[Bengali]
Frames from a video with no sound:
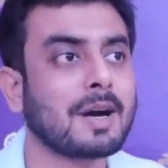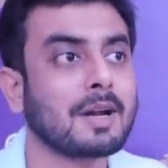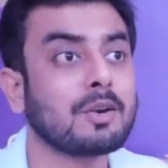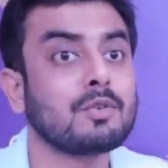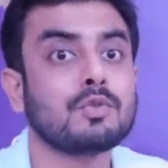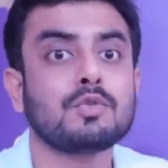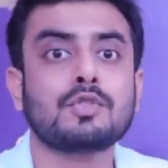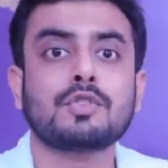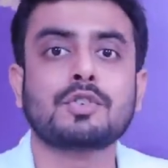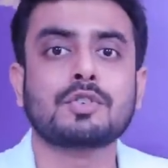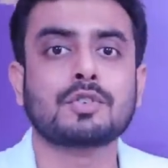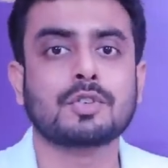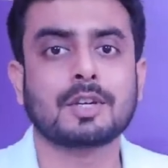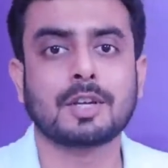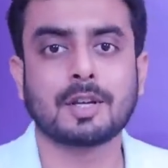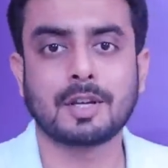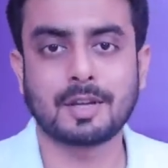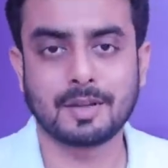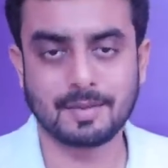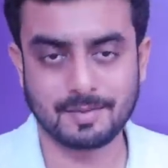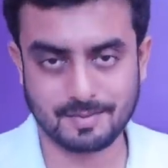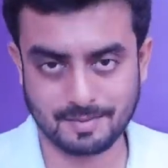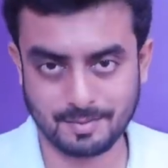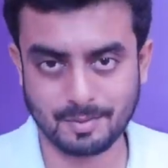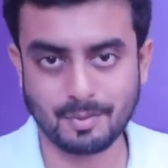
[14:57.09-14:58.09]
মানুষ
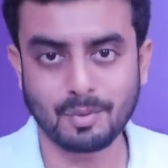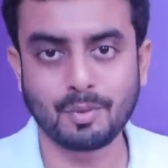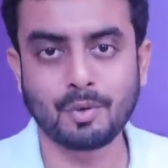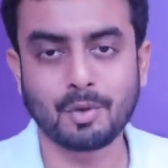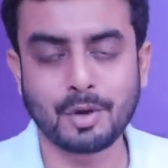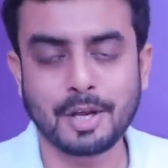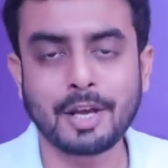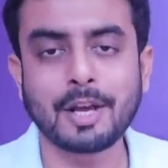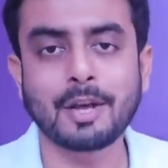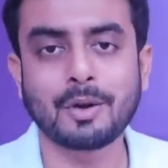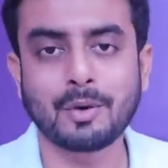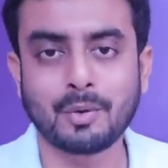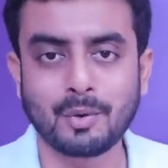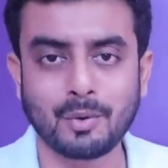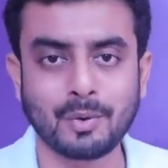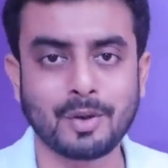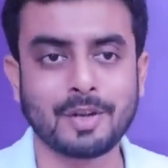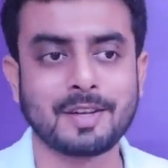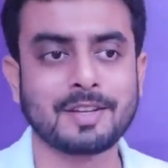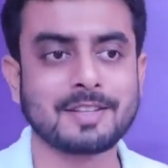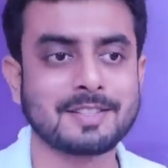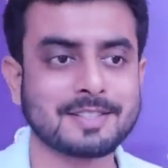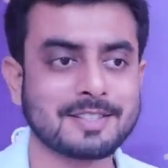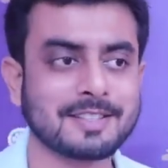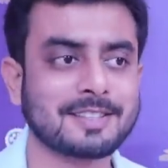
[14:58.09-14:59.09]
ওঠে
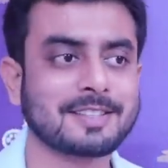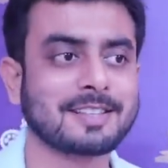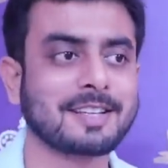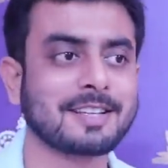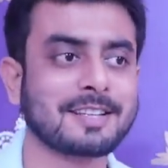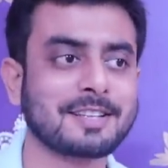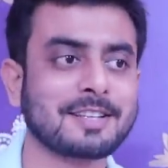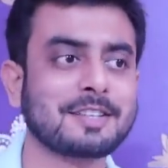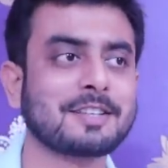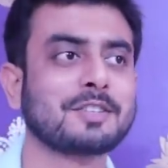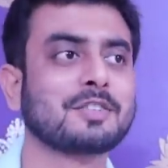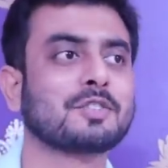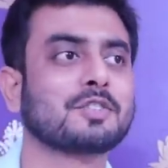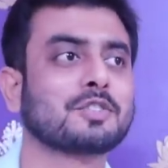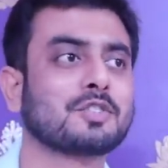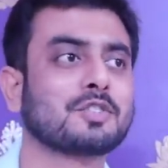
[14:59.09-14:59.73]
বই যে তাদের